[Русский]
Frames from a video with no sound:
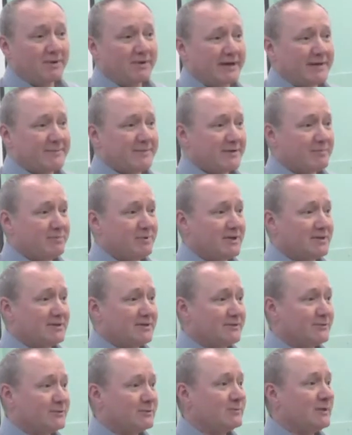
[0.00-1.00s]
мы, по крайней мере,
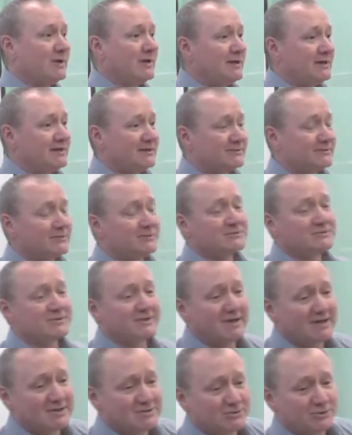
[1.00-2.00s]
планируем. То
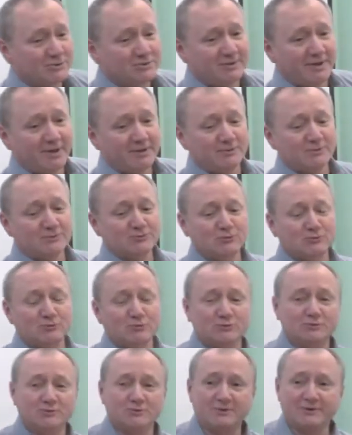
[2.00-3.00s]
есть каждую третью
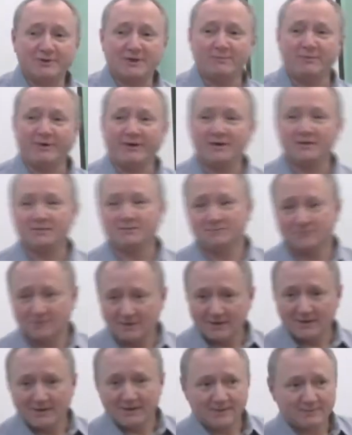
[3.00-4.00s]
субботу декабря
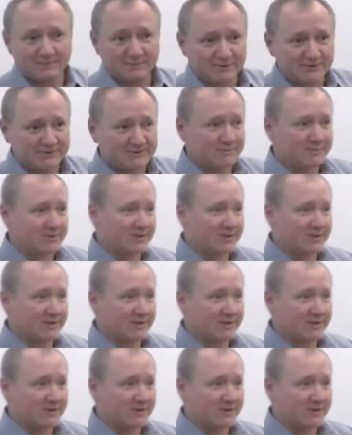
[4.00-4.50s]
мы